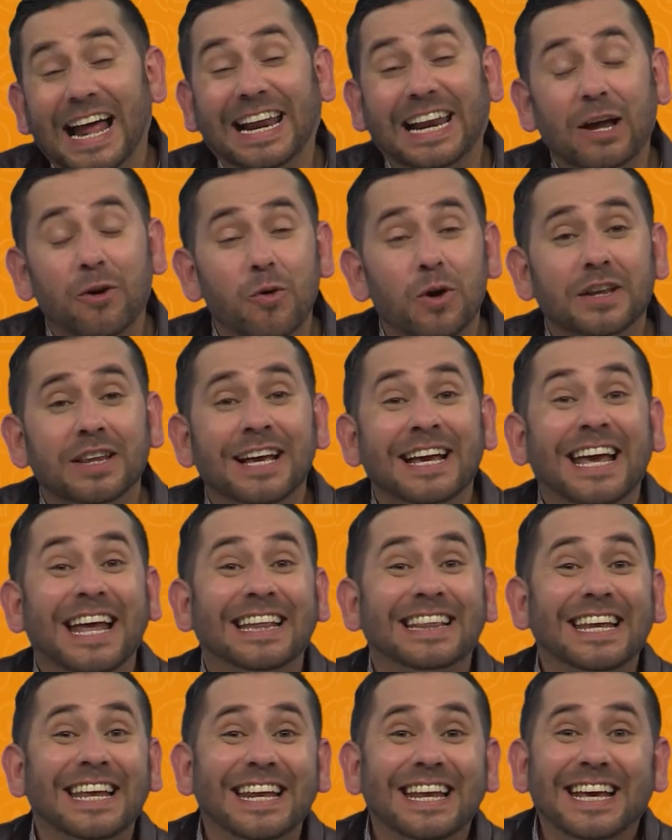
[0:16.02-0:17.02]
Recuerden que
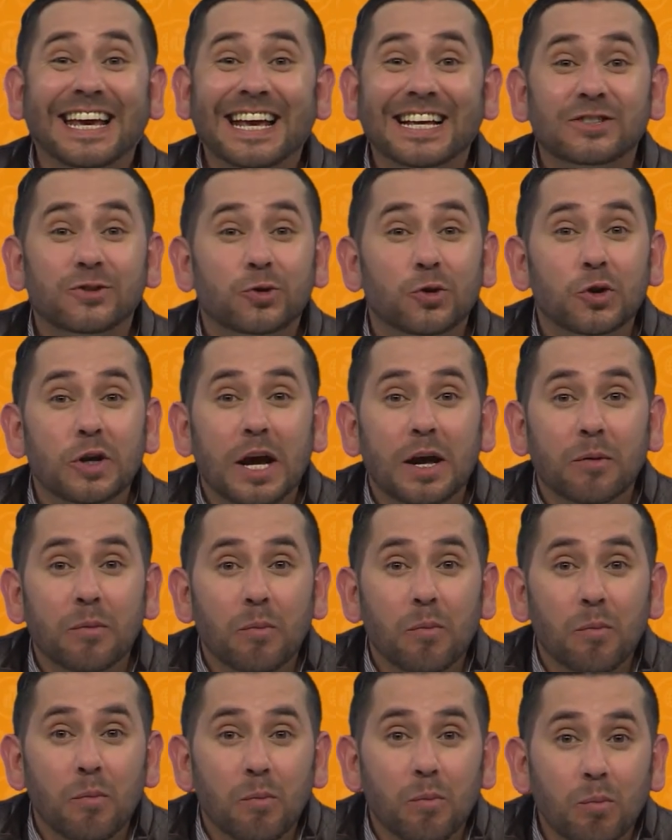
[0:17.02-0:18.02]
tienen que estudiar
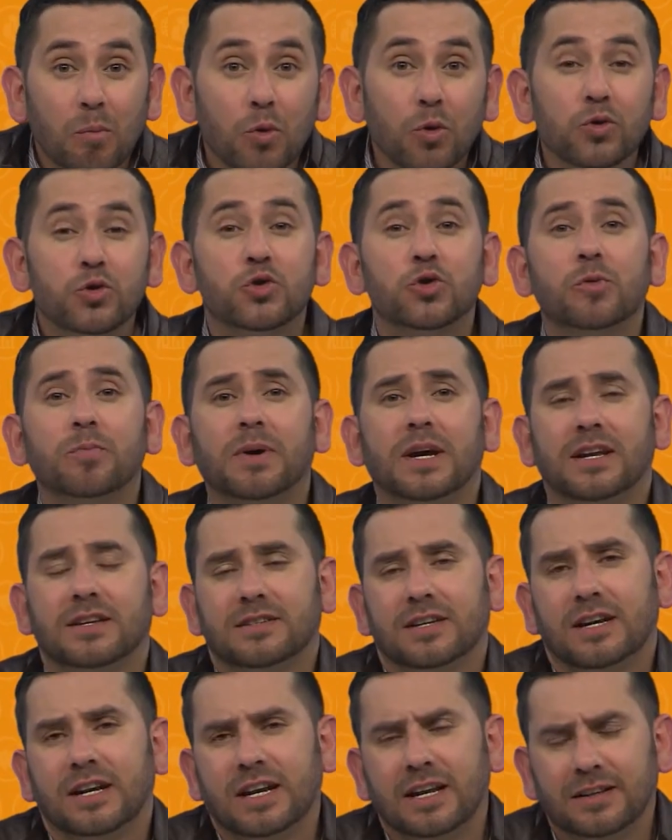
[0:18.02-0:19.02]
mucho para
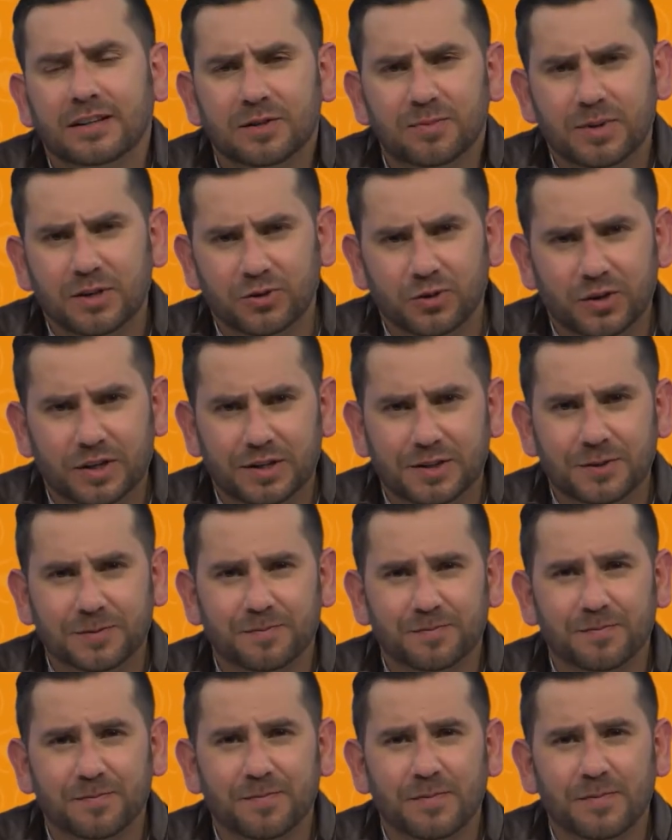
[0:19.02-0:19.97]
ser grandes personas.